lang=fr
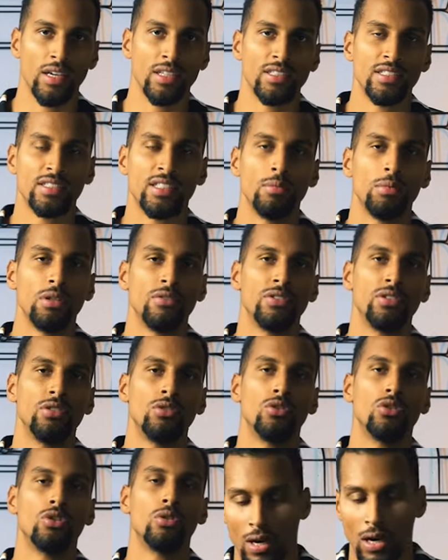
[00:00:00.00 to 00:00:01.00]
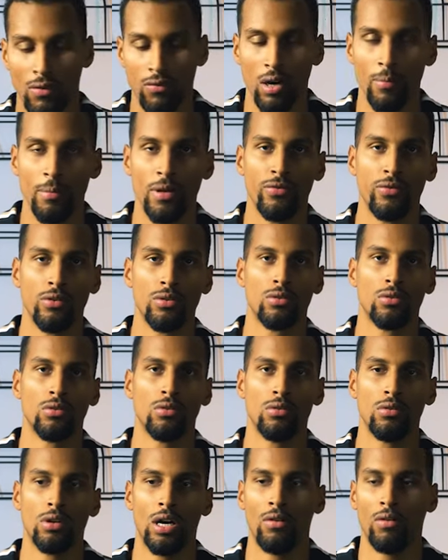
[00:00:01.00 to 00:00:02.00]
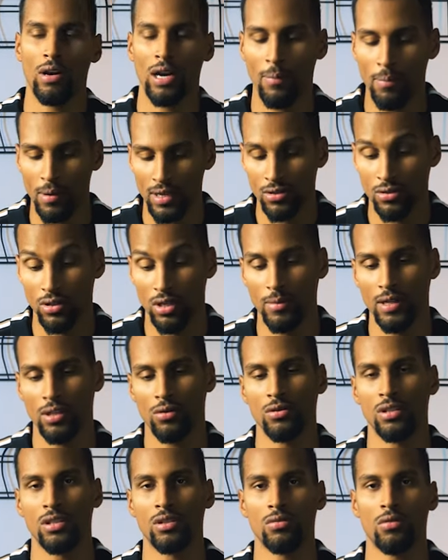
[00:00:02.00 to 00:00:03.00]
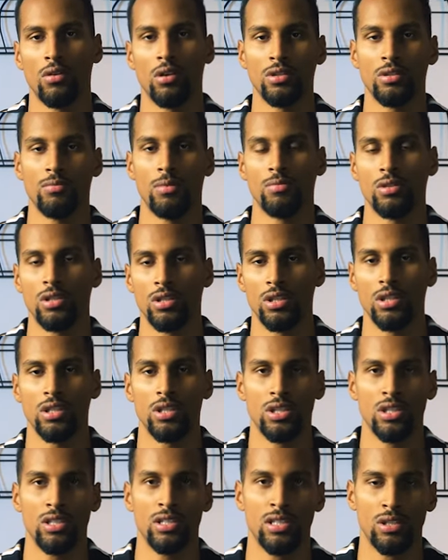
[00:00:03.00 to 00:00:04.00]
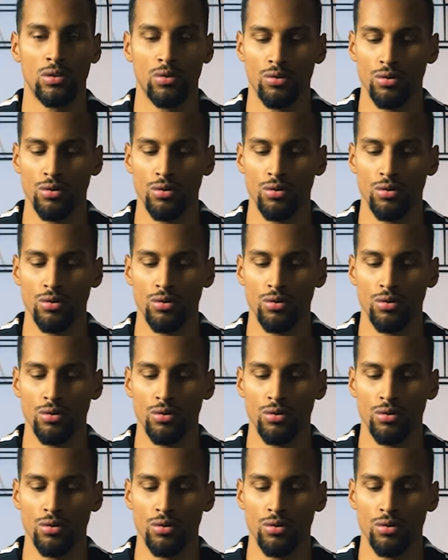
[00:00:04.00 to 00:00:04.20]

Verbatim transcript: éditer mes vidéos, avoir mes photos, avoir la place de les mettre aussi sur l'ordi, même si j'ai des disques